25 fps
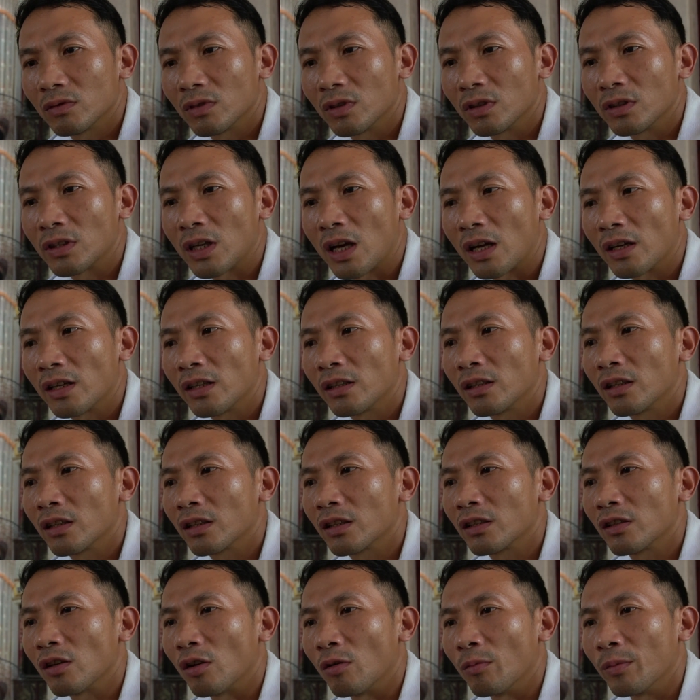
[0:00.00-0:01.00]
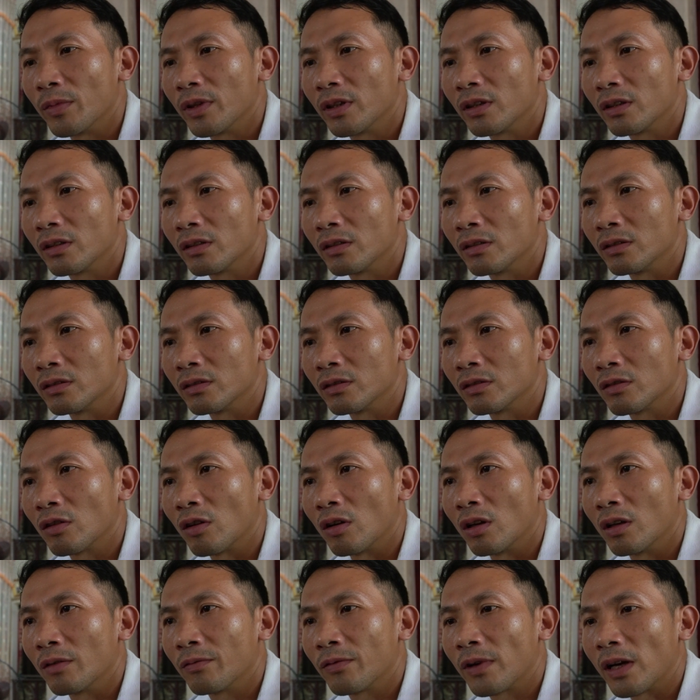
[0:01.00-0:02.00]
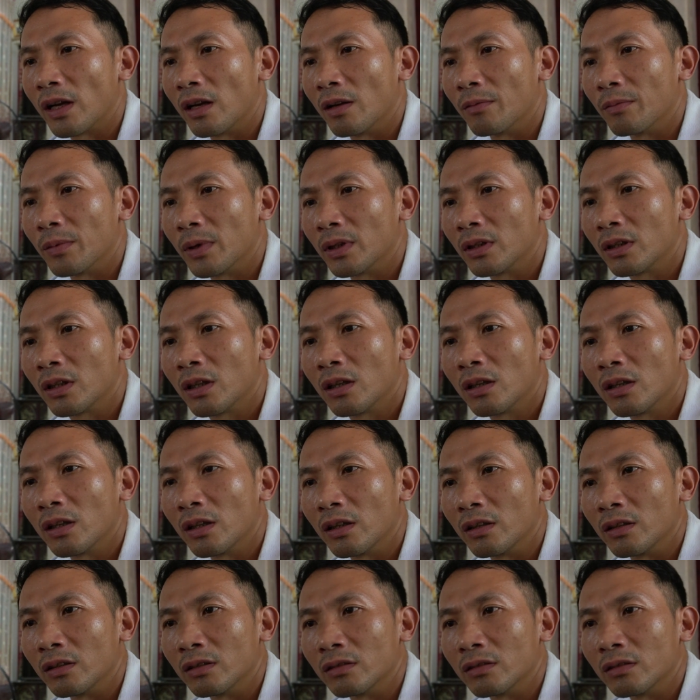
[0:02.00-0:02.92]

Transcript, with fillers: Thế gia đình là cái đó mày gọi là phải lập bàn thờ để